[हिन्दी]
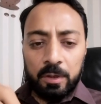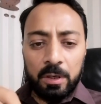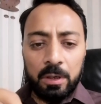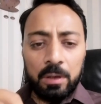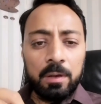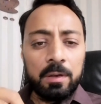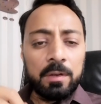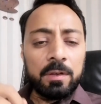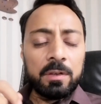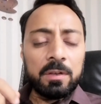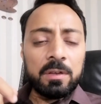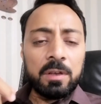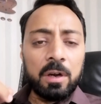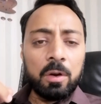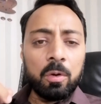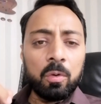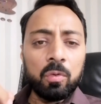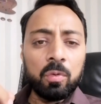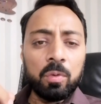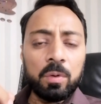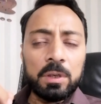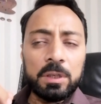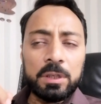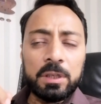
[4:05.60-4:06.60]
इसी तरह
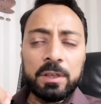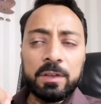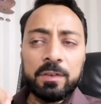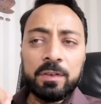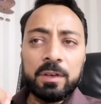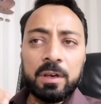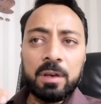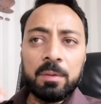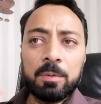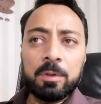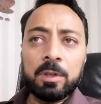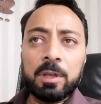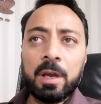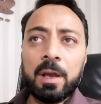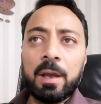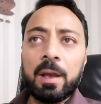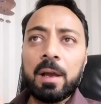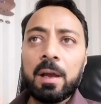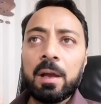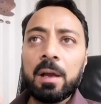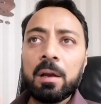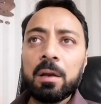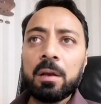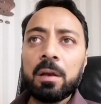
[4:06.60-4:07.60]
उस वक़्त किसी ने
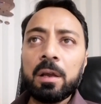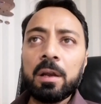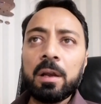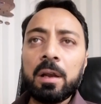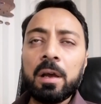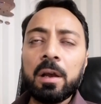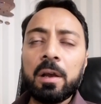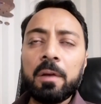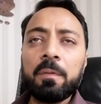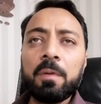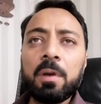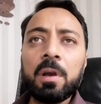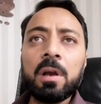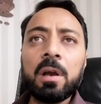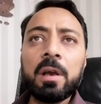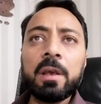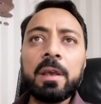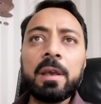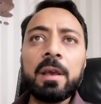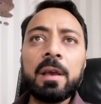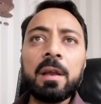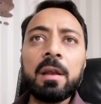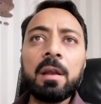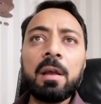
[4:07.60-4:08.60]
बताया कि लकवे का
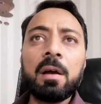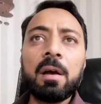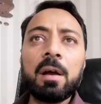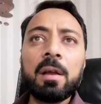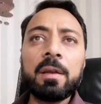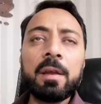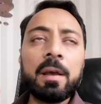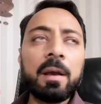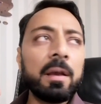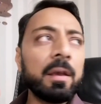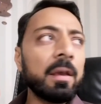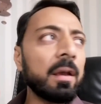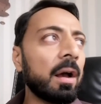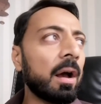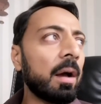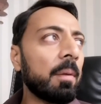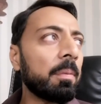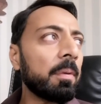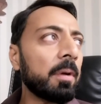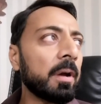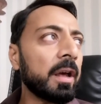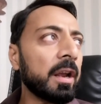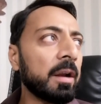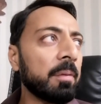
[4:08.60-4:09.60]
ये इलाज है कि आप
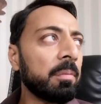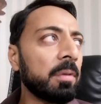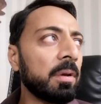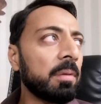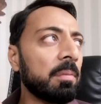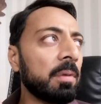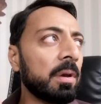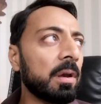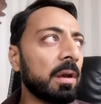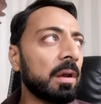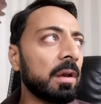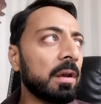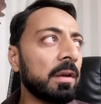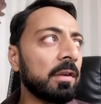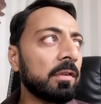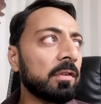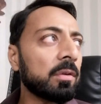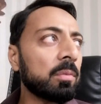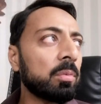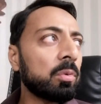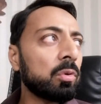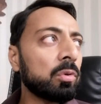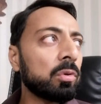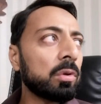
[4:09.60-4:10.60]
गर्मी में इस
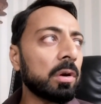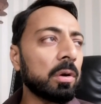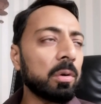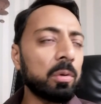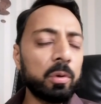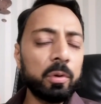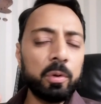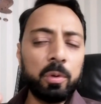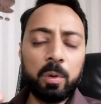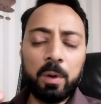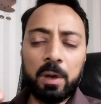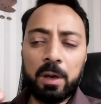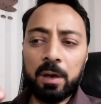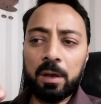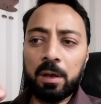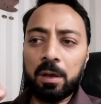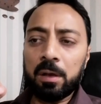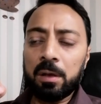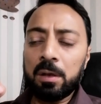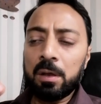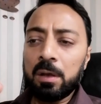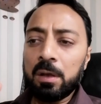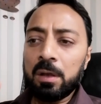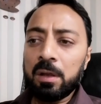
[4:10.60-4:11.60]
कबूतर को जो है ना
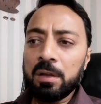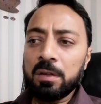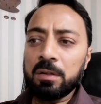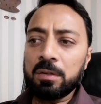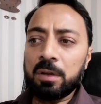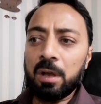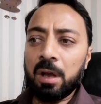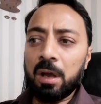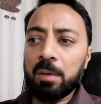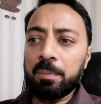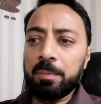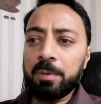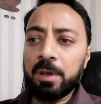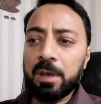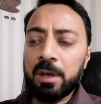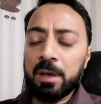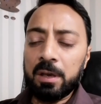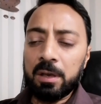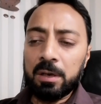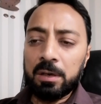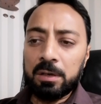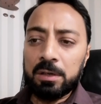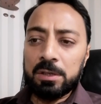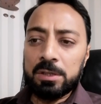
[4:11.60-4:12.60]
तांबिए
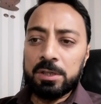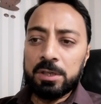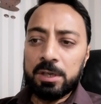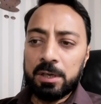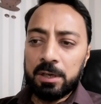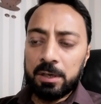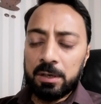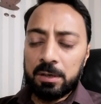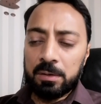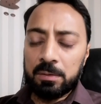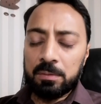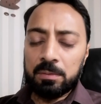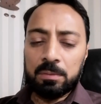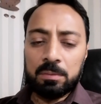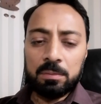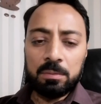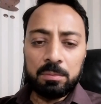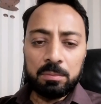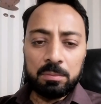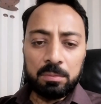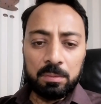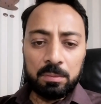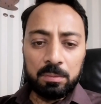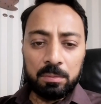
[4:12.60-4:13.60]
के नीचे
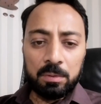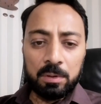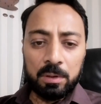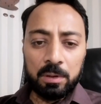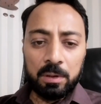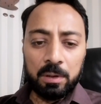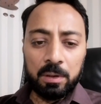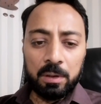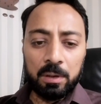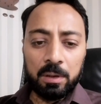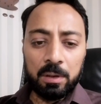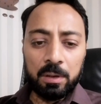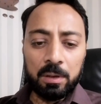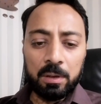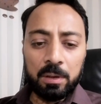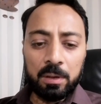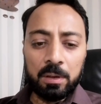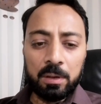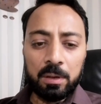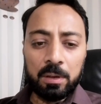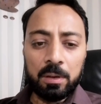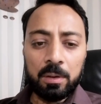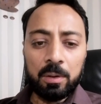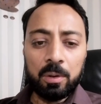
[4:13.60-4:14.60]

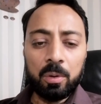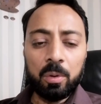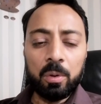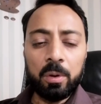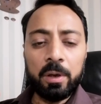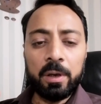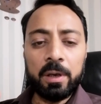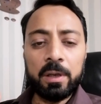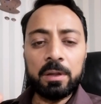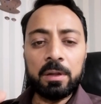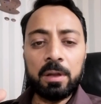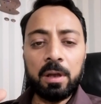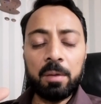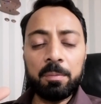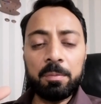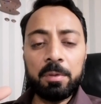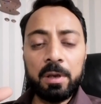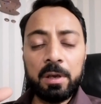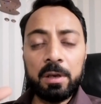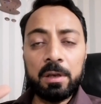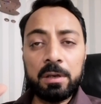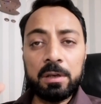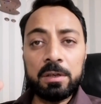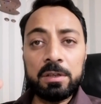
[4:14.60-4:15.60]
लोहे के तांबिए
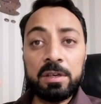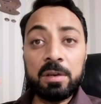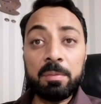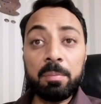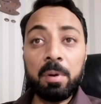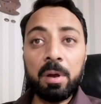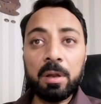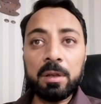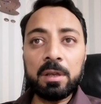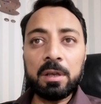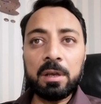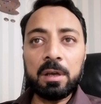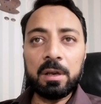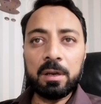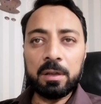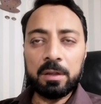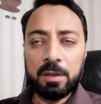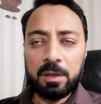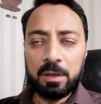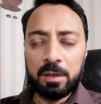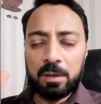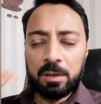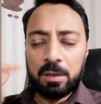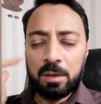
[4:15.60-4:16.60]
के नीचे बंद कर दें